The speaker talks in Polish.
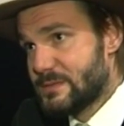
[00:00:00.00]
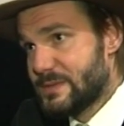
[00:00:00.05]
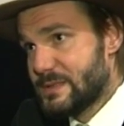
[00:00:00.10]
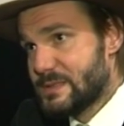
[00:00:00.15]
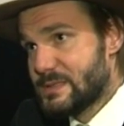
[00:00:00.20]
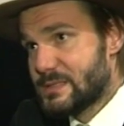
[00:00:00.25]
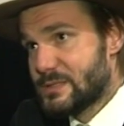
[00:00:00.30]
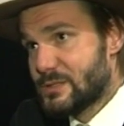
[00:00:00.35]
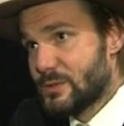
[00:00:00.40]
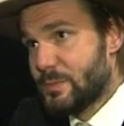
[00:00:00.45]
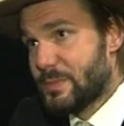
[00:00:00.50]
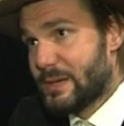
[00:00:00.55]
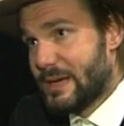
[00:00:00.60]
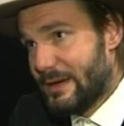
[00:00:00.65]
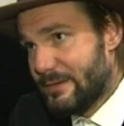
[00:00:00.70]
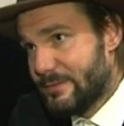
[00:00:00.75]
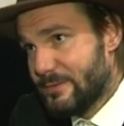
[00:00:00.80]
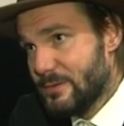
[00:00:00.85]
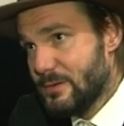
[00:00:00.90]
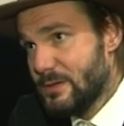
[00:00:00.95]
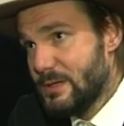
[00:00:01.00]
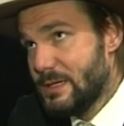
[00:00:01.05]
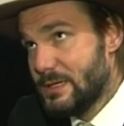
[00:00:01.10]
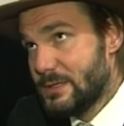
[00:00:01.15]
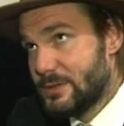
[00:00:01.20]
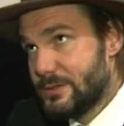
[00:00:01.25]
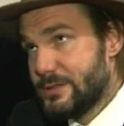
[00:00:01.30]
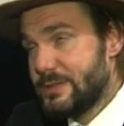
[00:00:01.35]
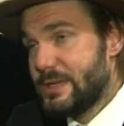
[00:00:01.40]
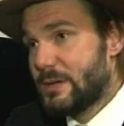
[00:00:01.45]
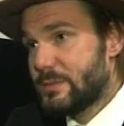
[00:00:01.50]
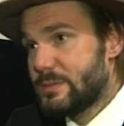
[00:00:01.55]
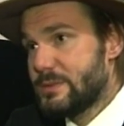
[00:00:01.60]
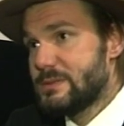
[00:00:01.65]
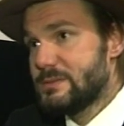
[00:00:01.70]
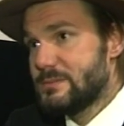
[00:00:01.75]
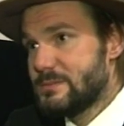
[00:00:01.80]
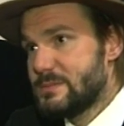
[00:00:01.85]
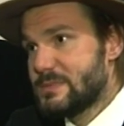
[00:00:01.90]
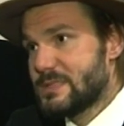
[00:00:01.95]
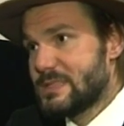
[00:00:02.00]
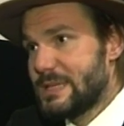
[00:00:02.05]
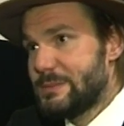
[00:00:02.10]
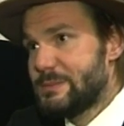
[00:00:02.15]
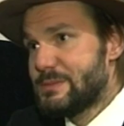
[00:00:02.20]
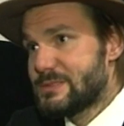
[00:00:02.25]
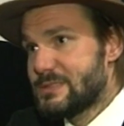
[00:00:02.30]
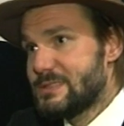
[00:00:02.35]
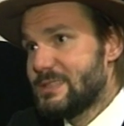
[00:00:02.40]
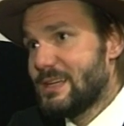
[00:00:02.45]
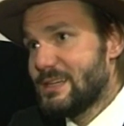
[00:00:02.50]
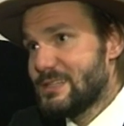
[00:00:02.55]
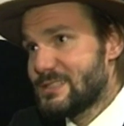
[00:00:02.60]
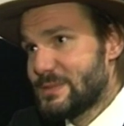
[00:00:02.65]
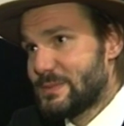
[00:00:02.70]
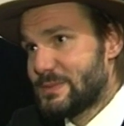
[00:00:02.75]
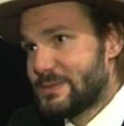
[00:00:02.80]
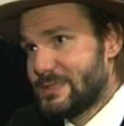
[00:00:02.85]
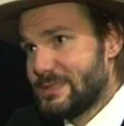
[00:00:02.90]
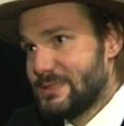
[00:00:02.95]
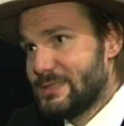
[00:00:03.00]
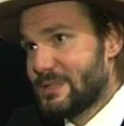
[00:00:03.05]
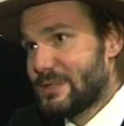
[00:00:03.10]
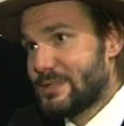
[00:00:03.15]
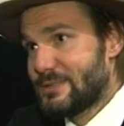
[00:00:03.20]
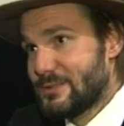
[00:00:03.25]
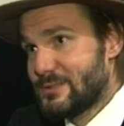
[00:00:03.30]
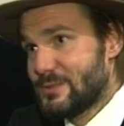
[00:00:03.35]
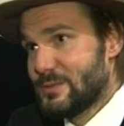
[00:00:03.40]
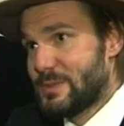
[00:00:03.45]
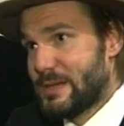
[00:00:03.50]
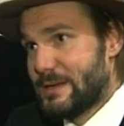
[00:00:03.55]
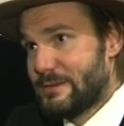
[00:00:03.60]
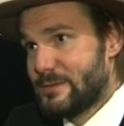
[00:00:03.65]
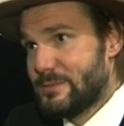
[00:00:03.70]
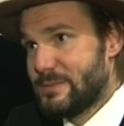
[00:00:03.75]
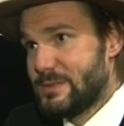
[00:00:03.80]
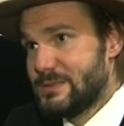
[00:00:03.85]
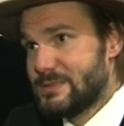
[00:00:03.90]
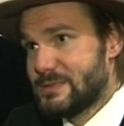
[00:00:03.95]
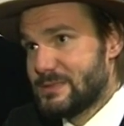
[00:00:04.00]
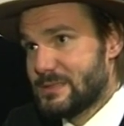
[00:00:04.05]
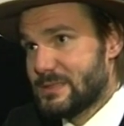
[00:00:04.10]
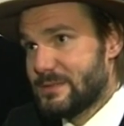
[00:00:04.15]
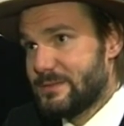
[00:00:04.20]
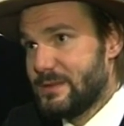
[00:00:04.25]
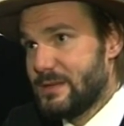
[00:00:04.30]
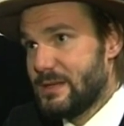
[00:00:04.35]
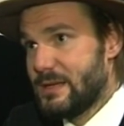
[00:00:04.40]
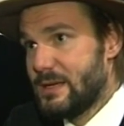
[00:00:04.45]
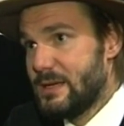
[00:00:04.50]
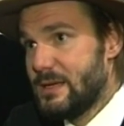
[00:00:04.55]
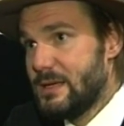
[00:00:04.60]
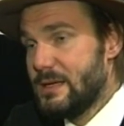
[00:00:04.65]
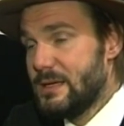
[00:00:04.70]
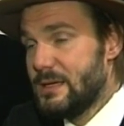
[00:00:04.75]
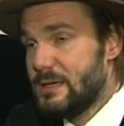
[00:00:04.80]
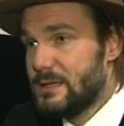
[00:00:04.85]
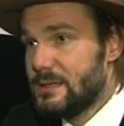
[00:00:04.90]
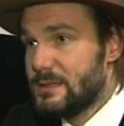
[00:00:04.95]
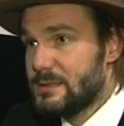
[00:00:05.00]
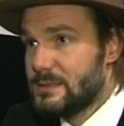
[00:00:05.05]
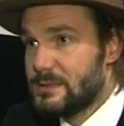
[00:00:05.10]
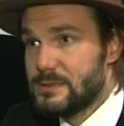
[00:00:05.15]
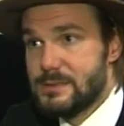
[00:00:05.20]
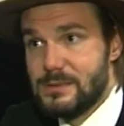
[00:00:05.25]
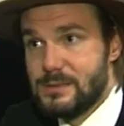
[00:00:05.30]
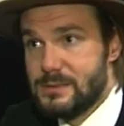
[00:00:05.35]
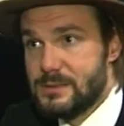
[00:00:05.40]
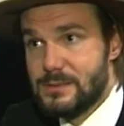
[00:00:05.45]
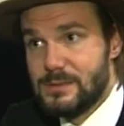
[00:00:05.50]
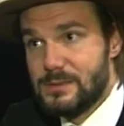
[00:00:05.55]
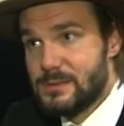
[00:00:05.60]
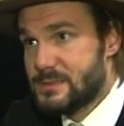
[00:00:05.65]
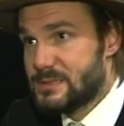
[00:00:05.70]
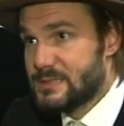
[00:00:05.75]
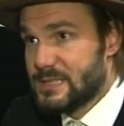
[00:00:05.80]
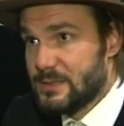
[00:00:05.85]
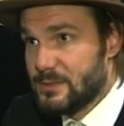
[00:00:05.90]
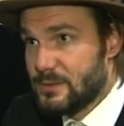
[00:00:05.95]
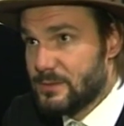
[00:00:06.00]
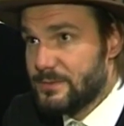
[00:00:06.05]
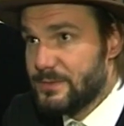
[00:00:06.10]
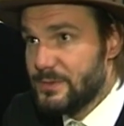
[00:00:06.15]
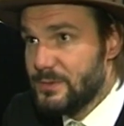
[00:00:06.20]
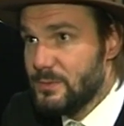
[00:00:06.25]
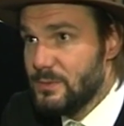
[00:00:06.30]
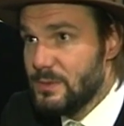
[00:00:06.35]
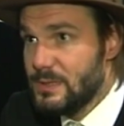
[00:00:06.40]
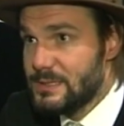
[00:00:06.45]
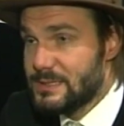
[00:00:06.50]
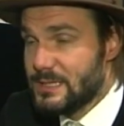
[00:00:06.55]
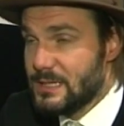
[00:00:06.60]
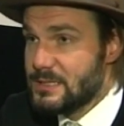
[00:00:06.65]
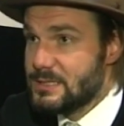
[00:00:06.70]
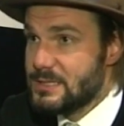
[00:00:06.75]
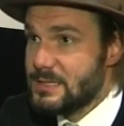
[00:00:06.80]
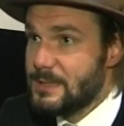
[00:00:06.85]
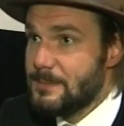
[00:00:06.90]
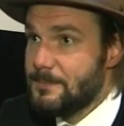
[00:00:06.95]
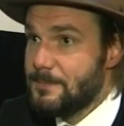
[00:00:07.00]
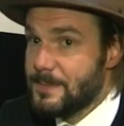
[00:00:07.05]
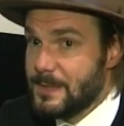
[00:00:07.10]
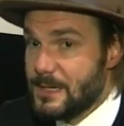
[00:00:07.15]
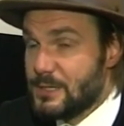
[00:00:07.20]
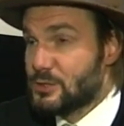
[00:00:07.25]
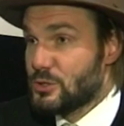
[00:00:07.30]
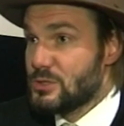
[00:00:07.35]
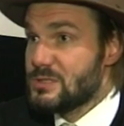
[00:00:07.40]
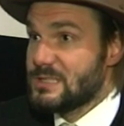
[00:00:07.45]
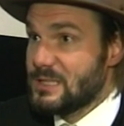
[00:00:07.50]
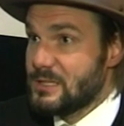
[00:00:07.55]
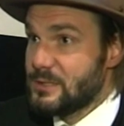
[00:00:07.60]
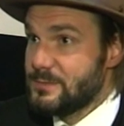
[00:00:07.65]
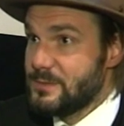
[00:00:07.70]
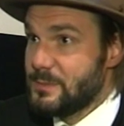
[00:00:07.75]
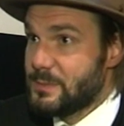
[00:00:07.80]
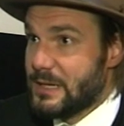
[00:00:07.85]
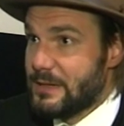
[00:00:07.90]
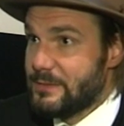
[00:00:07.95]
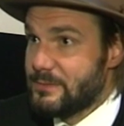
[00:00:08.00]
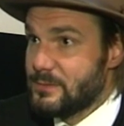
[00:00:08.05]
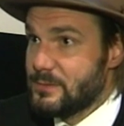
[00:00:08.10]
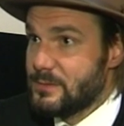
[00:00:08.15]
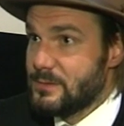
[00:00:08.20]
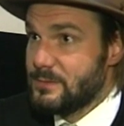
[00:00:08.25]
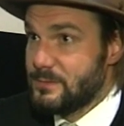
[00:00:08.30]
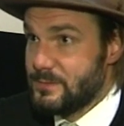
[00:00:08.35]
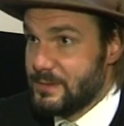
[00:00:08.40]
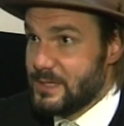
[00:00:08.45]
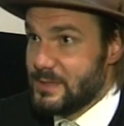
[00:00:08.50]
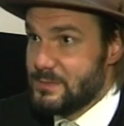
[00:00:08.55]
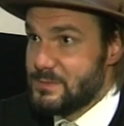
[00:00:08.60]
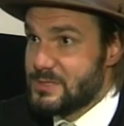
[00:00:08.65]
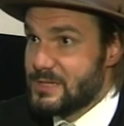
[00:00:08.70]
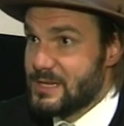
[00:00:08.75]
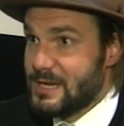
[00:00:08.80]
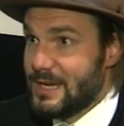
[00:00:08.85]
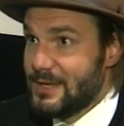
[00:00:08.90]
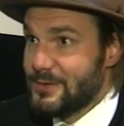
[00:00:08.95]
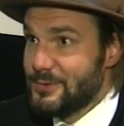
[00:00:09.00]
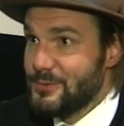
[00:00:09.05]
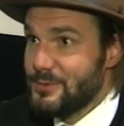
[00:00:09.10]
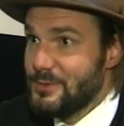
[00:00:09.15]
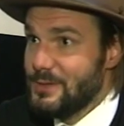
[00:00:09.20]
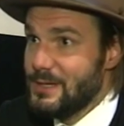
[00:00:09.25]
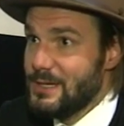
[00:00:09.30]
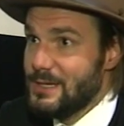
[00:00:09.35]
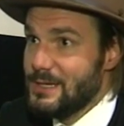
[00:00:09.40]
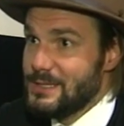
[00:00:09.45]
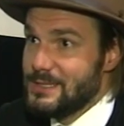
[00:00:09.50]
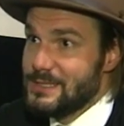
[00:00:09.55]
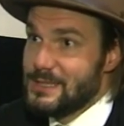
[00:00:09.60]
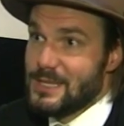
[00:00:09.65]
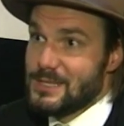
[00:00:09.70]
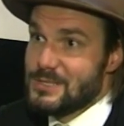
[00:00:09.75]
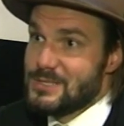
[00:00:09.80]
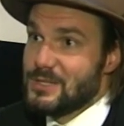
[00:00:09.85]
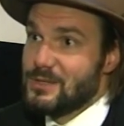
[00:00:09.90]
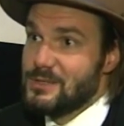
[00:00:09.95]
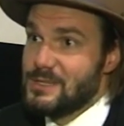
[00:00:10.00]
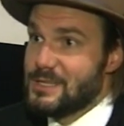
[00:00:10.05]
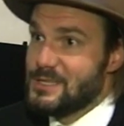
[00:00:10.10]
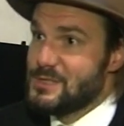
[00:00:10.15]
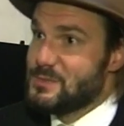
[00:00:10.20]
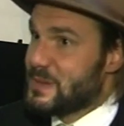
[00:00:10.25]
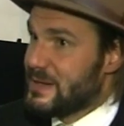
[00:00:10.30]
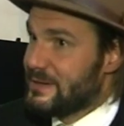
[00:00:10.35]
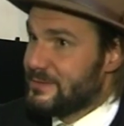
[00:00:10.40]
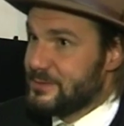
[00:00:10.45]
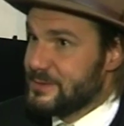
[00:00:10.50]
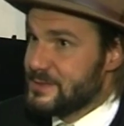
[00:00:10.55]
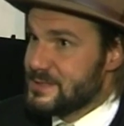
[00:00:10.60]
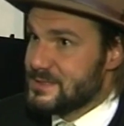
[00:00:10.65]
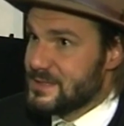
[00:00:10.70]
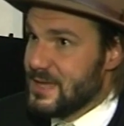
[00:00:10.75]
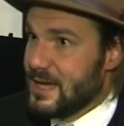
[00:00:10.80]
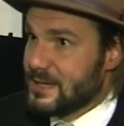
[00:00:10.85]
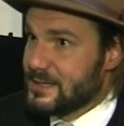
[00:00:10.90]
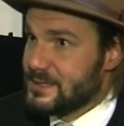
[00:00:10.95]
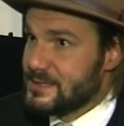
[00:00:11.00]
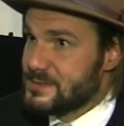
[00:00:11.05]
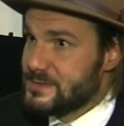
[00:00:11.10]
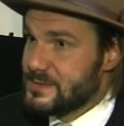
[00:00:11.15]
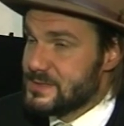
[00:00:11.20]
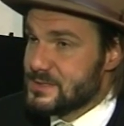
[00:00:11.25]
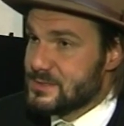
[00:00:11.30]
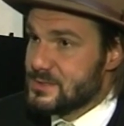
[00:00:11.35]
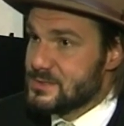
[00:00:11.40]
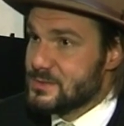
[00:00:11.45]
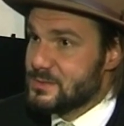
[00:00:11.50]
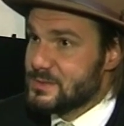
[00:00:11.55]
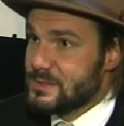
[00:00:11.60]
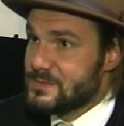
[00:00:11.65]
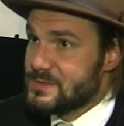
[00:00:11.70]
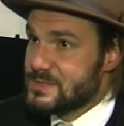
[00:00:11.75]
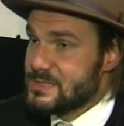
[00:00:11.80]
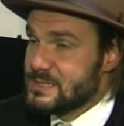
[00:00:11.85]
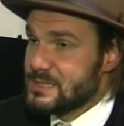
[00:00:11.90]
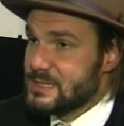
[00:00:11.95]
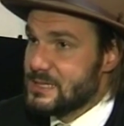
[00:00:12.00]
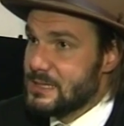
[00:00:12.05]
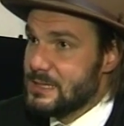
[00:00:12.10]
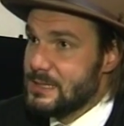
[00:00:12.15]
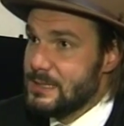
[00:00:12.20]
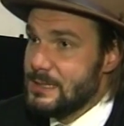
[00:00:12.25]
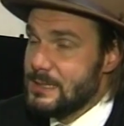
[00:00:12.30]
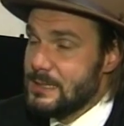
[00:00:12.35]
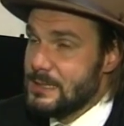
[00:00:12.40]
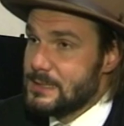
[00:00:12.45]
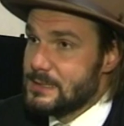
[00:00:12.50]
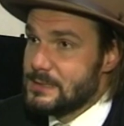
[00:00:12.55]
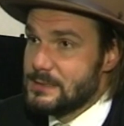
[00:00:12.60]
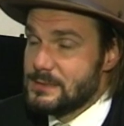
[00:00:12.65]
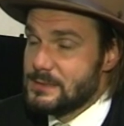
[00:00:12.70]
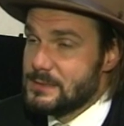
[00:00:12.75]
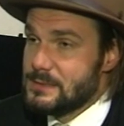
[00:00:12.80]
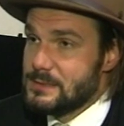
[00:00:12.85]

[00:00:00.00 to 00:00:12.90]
Więc to prawo, no i jakby zadajmy sobie dalsze pytanie, kto to prawo będzie za chwilę y, stanowił i także kto stanowi prawo w jakimś kraju i dlaczego jakieś prawo jest jakieś. Więc to są te wszystkie y,